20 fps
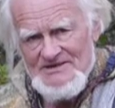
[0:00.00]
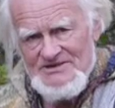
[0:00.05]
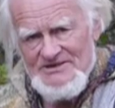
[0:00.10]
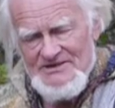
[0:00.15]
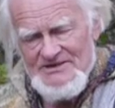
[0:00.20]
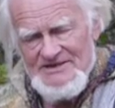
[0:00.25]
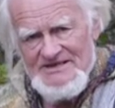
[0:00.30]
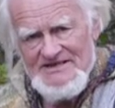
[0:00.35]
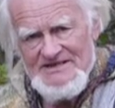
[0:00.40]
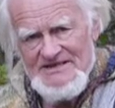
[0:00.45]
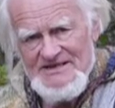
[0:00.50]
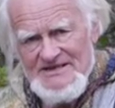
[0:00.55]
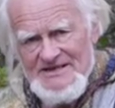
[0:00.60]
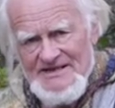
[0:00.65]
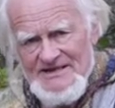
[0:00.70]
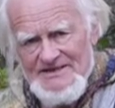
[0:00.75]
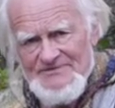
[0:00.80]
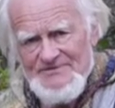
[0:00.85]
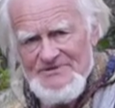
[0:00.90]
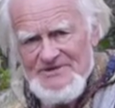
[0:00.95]
Schon in den
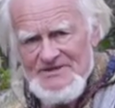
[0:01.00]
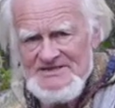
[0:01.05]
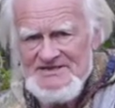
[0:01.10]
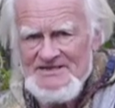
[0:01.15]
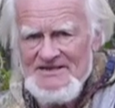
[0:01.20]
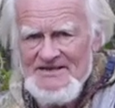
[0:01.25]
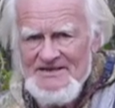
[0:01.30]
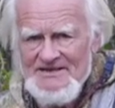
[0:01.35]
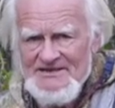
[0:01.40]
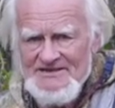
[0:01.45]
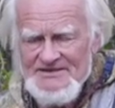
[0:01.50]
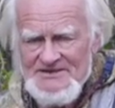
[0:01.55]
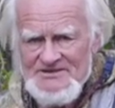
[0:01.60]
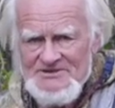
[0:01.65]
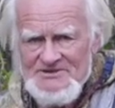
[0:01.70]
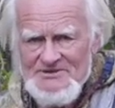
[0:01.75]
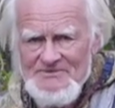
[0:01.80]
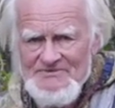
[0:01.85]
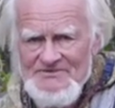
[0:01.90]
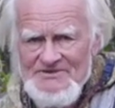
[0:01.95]
Anfangsjahren
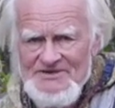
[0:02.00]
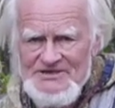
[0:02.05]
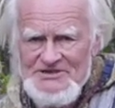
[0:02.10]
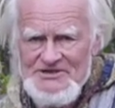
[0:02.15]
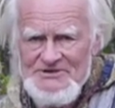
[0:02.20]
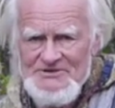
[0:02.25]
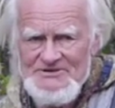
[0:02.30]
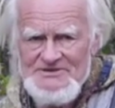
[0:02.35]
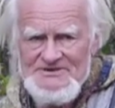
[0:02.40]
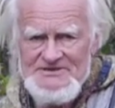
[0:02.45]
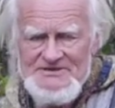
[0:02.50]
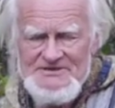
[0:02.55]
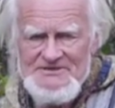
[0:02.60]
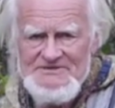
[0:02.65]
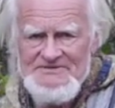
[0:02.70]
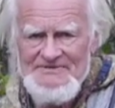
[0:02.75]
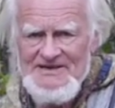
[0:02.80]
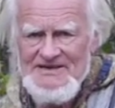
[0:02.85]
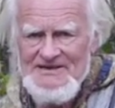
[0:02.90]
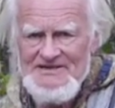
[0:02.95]
des
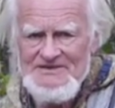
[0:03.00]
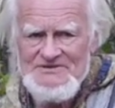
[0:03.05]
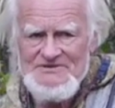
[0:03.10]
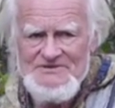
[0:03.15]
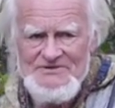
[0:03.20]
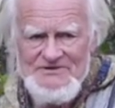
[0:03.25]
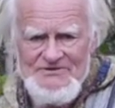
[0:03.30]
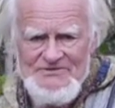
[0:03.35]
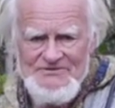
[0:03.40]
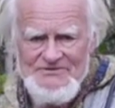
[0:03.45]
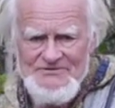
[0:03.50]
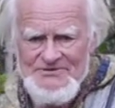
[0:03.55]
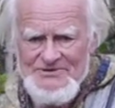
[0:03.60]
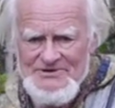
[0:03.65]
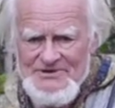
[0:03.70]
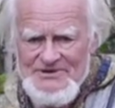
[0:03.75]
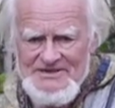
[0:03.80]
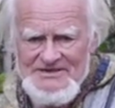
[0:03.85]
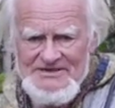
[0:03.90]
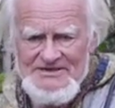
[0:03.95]
Umweltschutzes war es
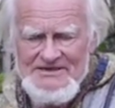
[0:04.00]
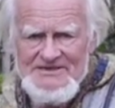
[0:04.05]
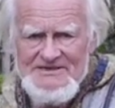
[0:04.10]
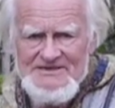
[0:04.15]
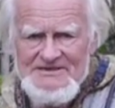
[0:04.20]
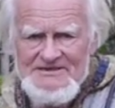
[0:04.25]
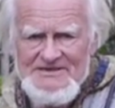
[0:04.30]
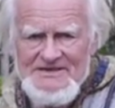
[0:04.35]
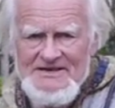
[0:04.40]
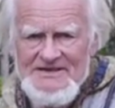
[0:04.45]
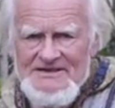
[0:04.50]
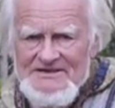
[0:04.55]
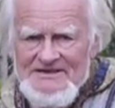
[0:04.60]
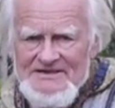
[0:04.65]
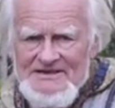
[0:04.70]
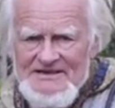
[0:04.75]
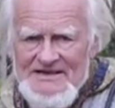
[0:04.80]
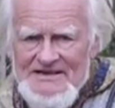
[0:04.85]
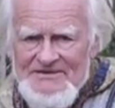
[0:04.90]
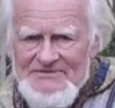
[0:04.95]
für die
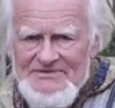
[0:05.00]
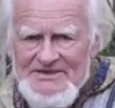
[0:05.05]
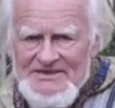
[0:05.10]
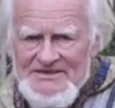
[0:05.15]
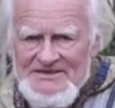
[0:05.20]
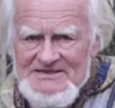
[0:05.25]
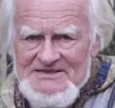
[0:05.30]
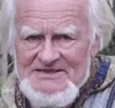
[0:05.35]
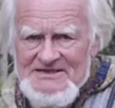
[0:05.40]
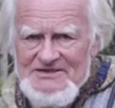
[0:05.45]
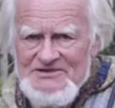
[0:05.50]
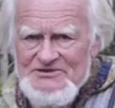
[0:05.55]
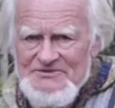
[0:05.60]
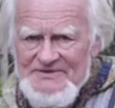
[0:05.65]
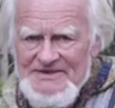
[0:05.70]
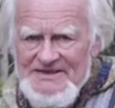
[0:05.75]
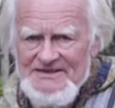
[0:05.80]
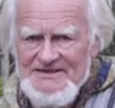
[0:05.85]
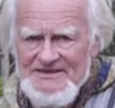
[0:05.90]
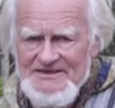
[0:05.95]
Skandinavier sehr
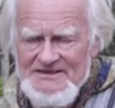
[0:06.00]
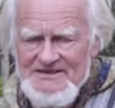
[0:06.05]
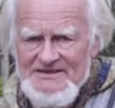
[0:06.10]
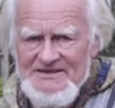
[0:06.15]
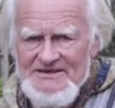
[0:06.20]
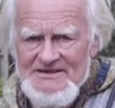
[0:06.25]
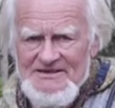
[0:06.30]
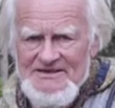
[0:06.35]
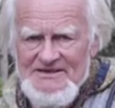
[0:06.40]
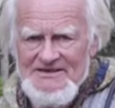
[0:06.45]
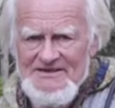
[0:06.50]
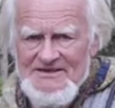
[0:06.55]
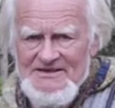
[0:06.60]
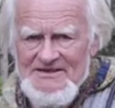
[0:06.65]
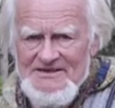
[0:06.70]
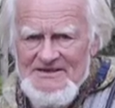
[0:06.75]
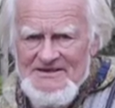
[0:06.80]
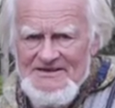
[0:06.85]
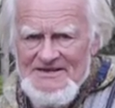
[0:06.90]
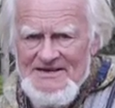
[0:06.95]
schwierig
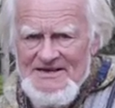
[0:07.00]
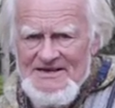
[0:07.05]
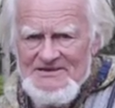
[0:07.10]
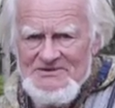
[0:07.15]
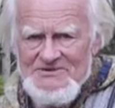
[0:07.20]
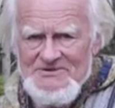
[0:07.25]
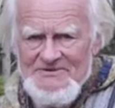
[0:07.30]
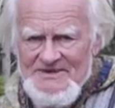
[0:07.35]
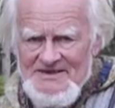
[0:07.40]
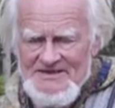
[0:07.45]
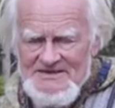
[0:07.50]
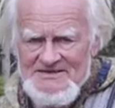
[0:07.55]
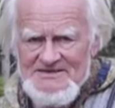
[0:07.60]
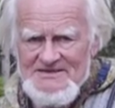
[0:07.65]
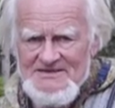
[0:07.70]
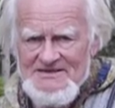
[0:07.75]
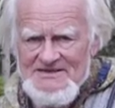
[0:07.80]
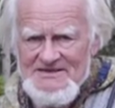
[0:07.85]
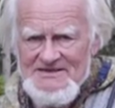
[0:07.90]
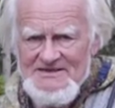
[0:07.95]

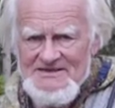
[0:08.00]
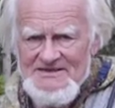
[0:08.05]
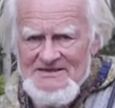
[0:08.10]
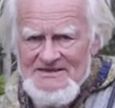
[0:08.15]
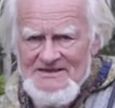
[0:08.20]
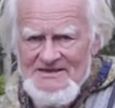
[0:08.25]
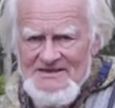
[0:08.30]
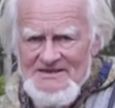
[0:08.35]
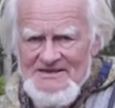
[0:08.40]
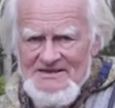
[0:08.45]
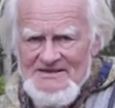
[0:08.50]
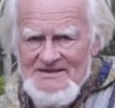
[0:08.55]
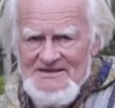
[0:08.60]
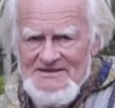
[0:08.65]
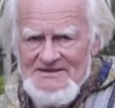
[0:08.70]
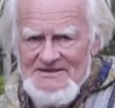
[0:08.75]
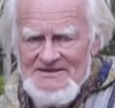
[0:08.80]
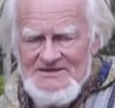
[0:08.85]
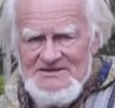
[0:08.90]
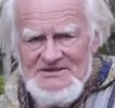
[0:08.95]
nachzuweisen,
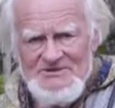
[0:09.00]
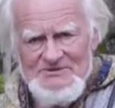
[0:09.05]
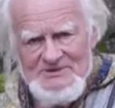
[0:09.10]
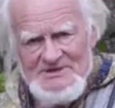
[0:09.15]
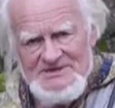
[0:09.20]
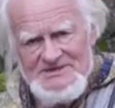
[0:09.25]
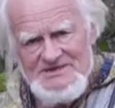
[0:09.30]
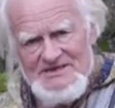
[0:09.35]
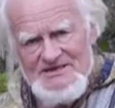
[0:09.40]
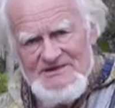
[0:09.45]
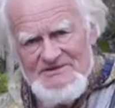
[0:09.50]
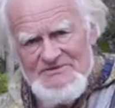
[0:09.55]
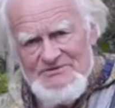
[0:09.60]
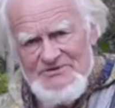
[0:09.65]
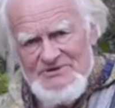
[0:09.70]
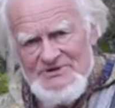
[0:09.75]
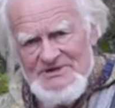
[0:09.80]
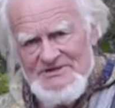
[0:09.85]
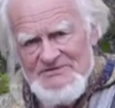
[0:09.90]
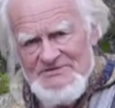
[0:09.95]
dass die Ursachen
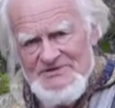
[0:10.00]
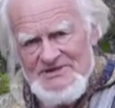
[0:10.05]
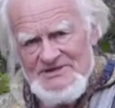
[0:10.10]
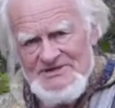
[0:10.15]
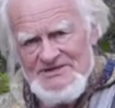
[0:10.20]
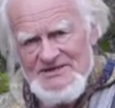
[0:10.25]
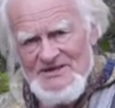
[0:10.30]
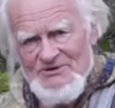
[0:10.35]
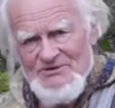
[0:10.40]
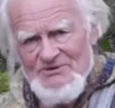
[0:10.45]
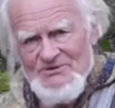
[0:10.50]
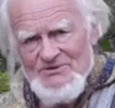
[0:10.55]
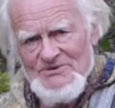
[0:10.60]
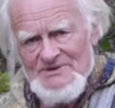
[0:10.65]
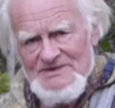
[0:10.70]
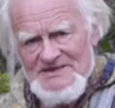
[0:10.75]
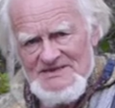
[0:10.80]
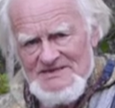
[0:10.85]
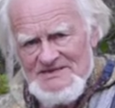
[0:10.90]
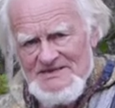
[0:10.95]
für die
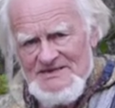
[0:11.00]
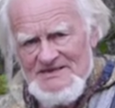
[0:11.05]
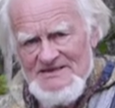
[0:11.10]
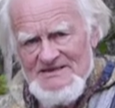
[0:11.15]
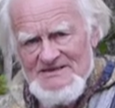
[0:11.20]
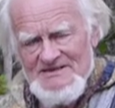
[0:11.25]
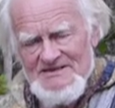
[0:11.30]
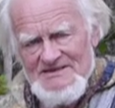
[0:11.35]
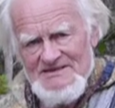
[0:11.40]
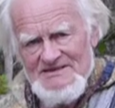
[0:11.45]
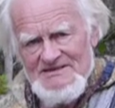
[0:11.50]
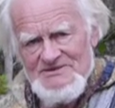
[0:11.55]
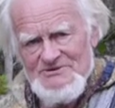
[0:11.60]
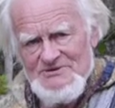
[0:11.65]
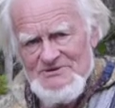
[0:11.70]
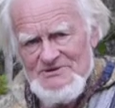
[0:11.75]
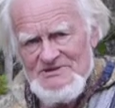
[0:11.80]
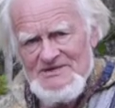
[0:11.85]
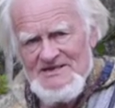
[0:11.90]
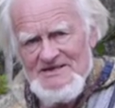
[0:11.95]
Versauerung der Seen in
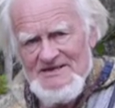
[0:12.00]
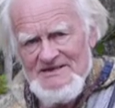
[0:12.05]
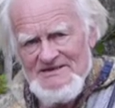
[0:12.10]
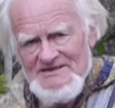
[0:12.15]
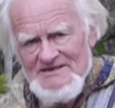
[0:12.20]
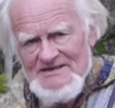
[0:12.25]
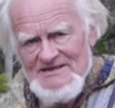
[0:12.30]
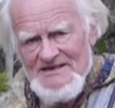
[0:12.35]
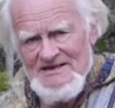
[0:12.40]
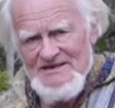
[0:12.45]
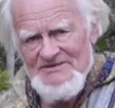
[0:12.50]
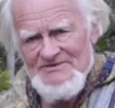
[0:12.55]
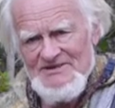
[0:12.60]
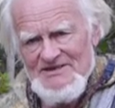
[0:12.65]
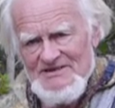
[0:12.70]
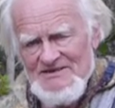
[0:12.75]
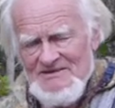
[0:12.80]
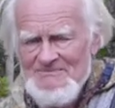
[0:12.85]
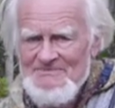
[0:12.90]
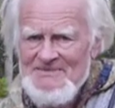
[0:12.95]

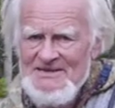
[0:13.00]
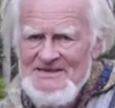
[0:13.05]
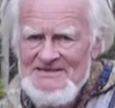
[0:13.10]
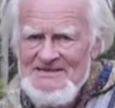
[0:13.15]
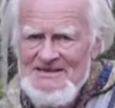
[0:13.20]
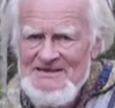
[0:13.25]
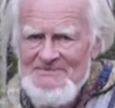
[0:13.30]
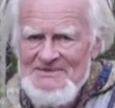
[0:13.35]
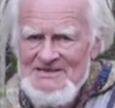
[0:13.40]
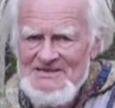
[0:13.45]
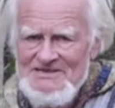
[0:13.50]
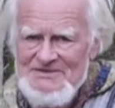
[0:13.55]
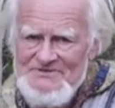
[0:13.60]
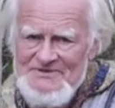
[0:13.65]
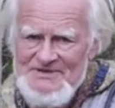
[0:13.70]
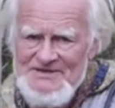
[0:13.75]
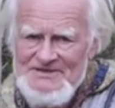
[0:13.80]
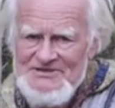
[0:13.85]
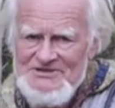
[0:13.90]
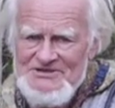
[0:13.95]
Südskandinavien, die man damals
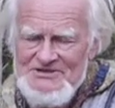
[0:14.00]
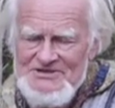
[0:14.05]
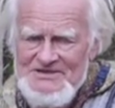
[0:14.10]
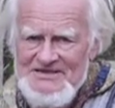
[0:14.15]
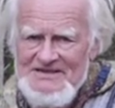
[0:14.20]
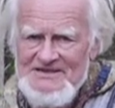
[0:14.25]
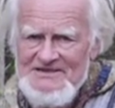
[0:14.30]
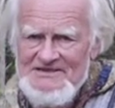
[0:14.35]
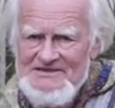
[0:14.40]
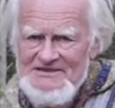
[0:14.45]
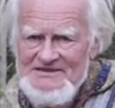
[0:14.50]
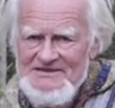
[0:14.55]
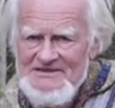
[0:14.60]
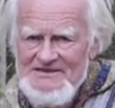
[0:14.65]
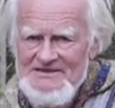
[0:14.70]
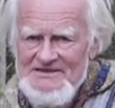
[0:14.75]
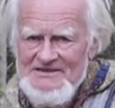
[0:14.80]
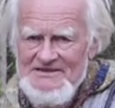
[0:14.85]
feststellte,